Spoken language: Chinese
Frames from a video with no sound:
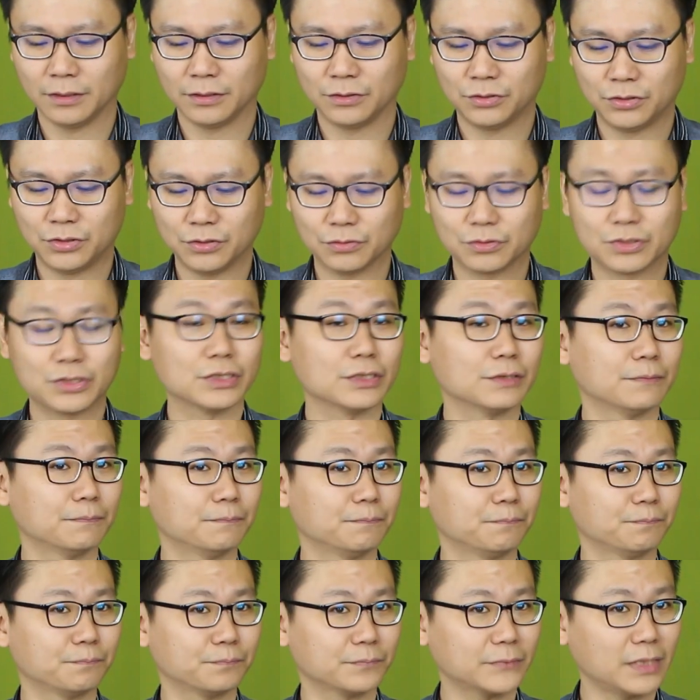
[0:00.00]
就是
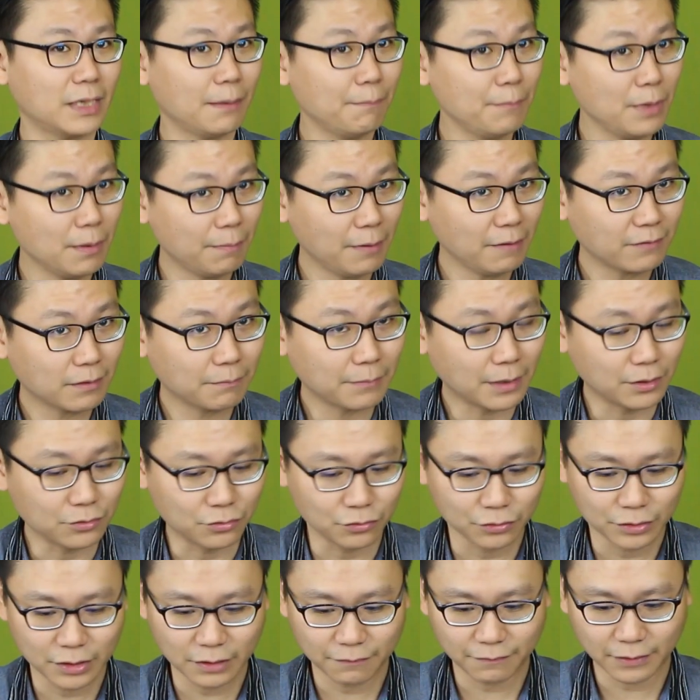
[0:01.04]
他没有办法满
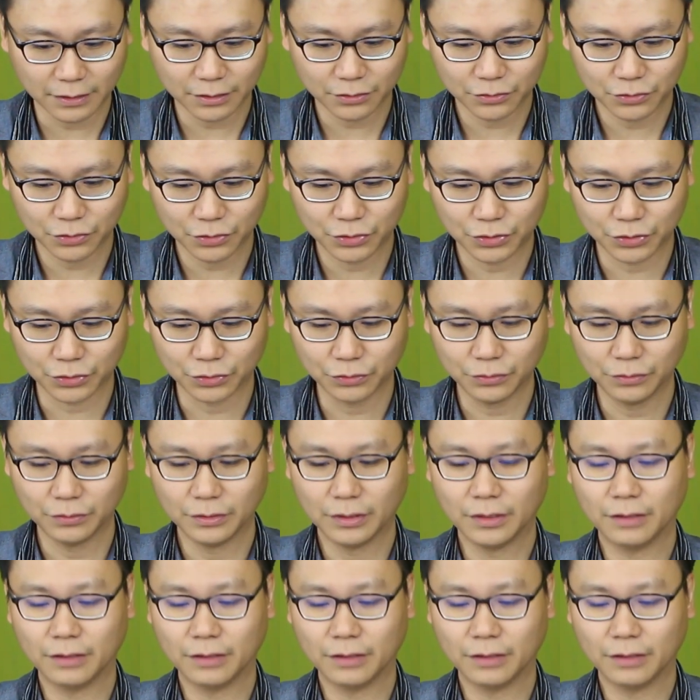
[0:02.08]
足各方的需求。